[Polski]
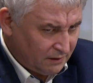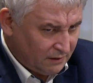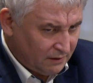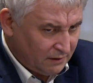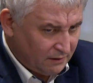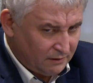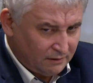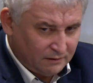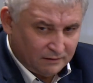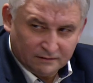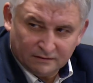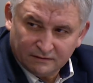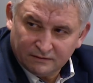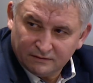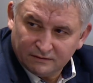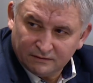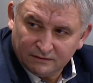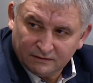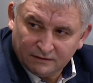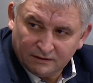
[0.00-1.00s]
To jest ciekawa
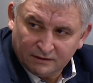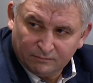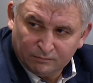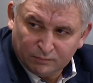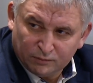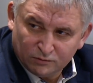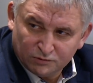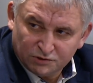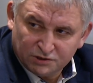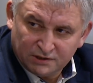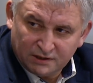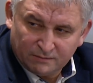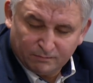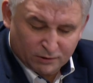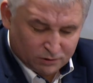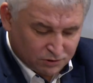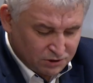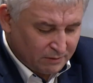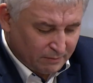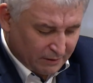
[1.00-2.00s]
historia, mogę i Ci później, opowiedzieć.
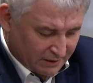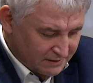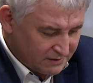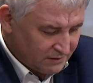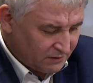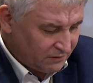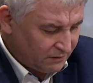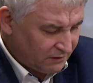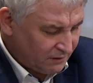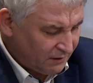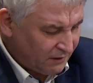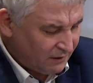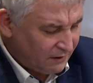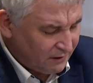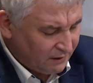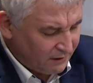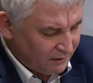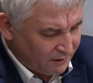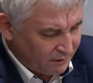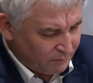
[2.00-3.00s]
Proszę bardzo.
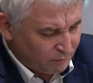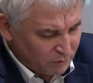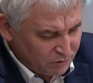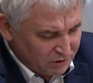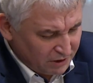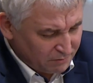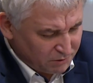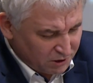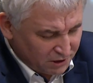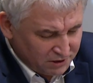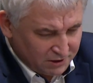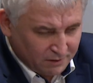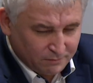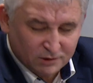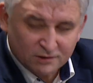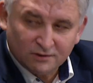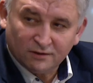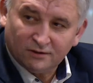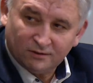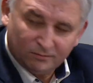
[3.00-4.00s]
I później przejdziemy
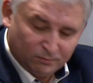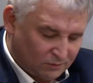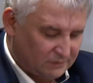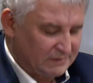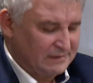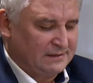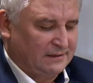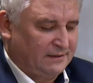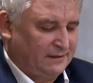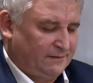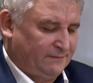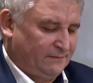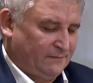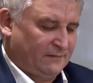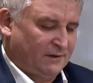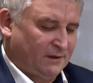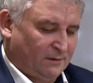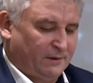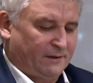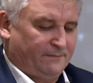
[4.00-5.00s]
do Bundesligi.
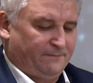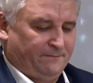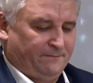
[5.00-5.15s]
Mhm. Dobra.